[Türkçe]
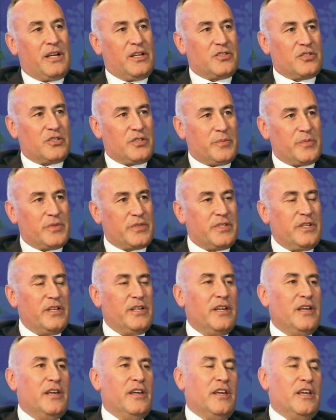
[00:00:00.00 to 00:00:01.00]
açtığımızda
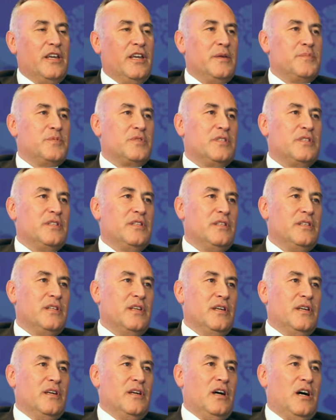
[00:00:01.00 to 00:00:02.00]
hepsinin
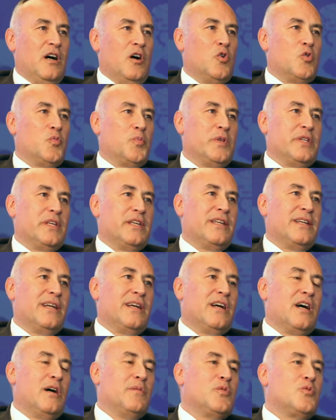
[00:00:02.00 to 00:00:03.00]
Avrupa'daki
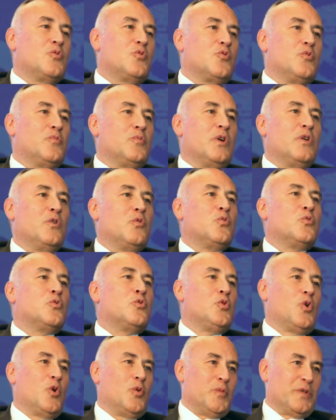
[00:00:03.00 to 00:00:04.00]
rekabet hükümlerine
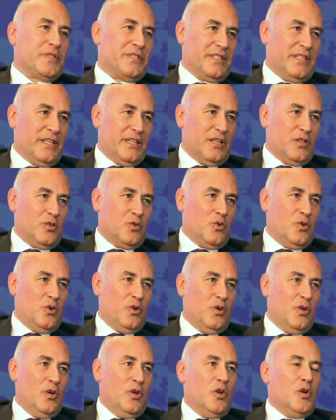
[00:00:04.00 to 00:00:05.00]
uygun olması gerekiyor.
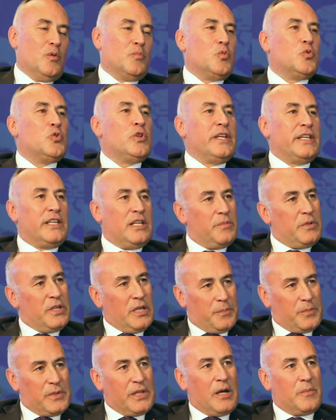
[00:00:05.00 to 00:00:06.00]
Bununla ilgili bir
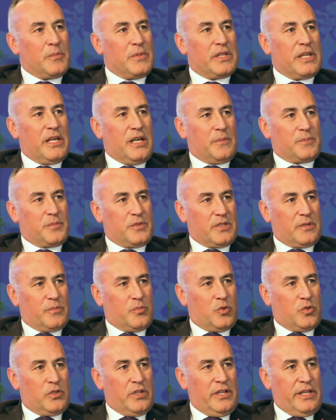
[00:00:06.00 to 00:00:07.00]
yapılanma da yaptık
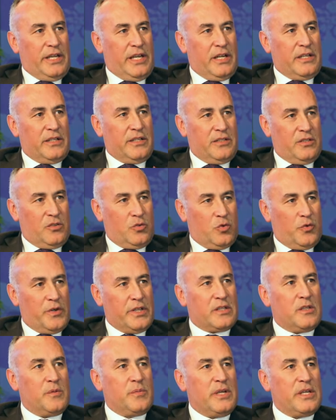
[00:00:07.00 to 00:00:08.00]
burada. Yani
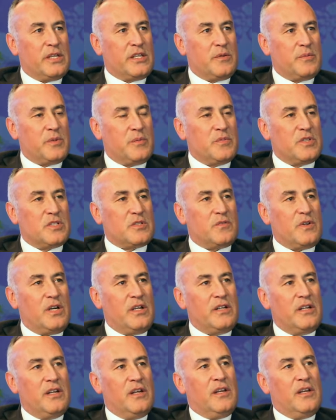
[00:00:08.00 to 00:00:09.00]
kuvvetli bir ekibimiz var.